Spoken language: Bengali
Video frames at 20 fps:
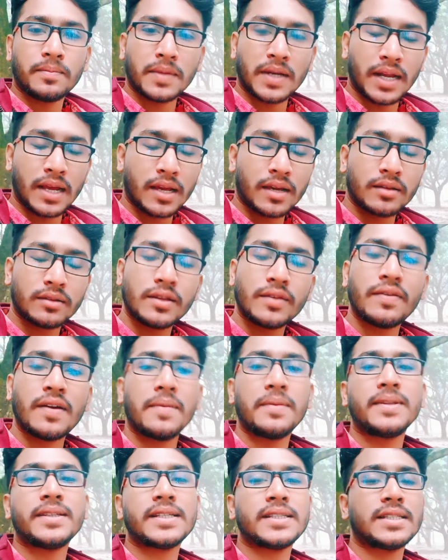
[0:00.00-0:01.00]
মানে একাতে
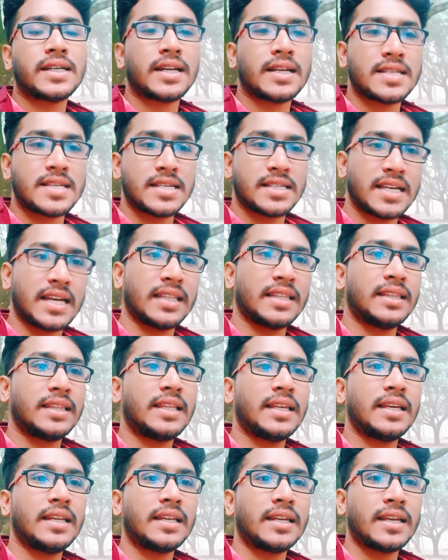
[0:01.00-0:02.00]
ফ্যামিলিতে যারা আছে
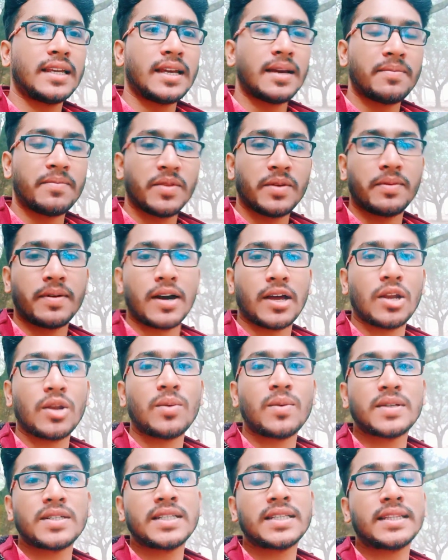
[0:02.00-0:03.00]
যাদেরকে আপনি
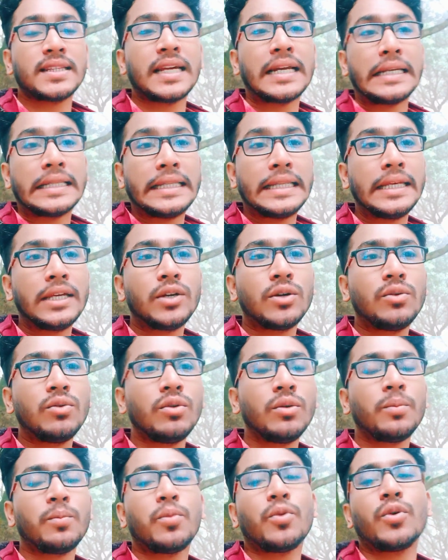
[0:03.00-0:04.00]
ভালোবাসেন তার
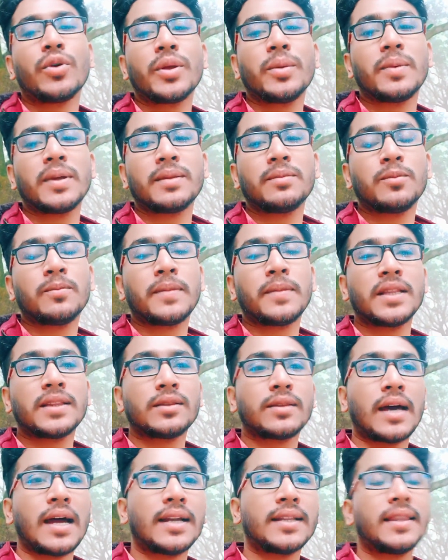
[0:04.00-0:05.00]
দ্বিগুণ পরিমাণ বা
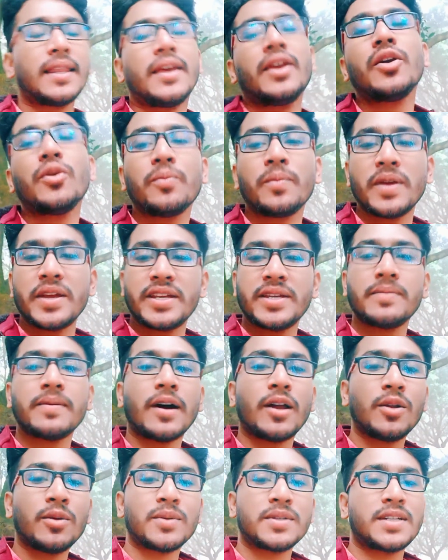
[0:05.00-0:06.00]
তার থেকেও বেশি
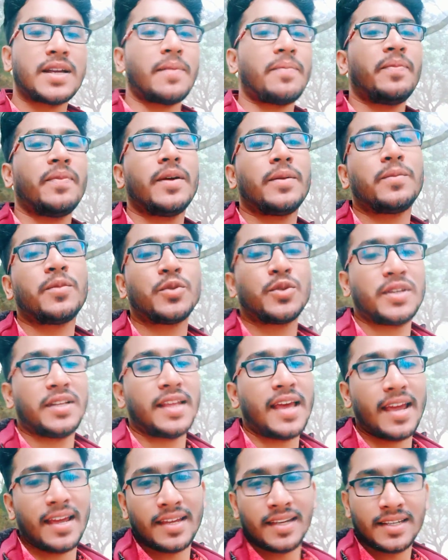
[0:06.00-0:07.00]
ভালোবাসা আপনার প্রতি
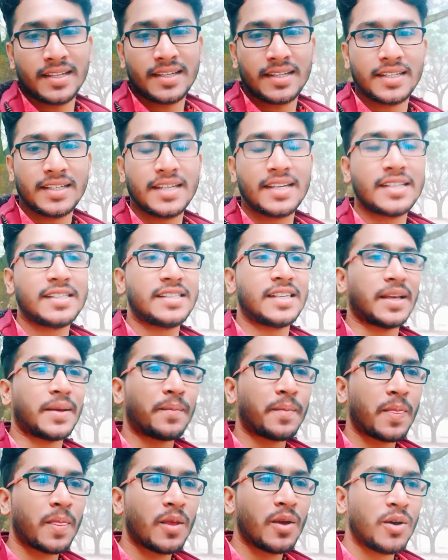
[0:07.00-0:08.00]
দেয় ঠিক আছে
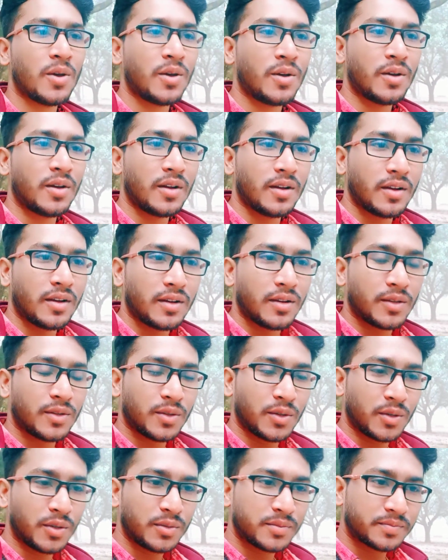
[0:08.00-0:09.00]

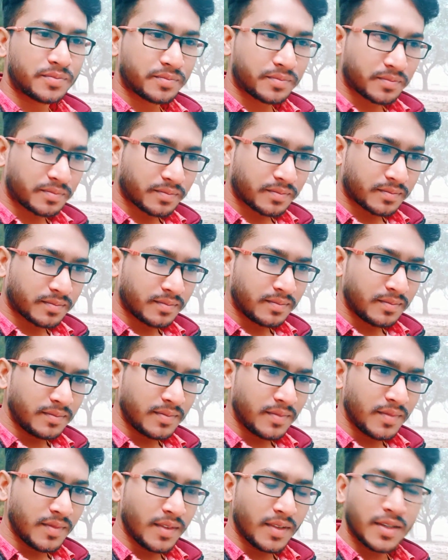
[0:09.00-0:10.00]
তো
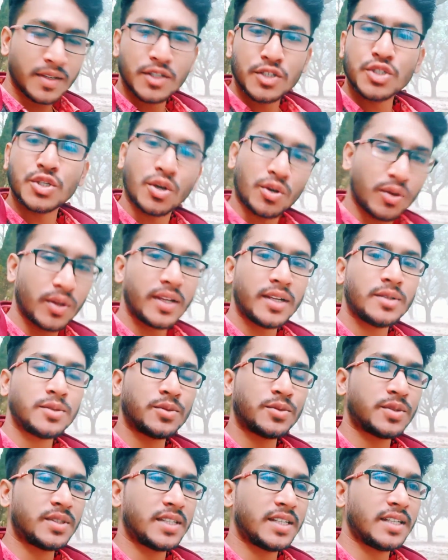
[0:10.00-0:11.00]
সকলের
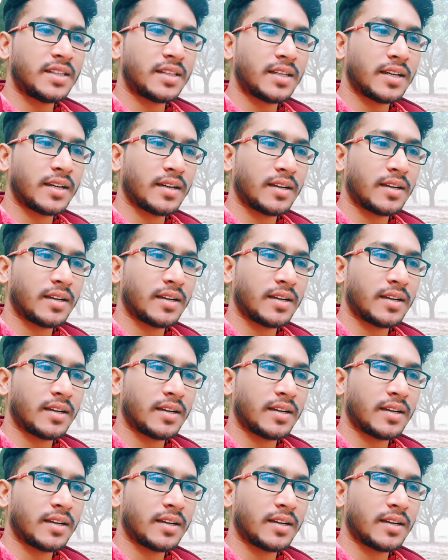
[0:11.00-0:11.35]
উচিত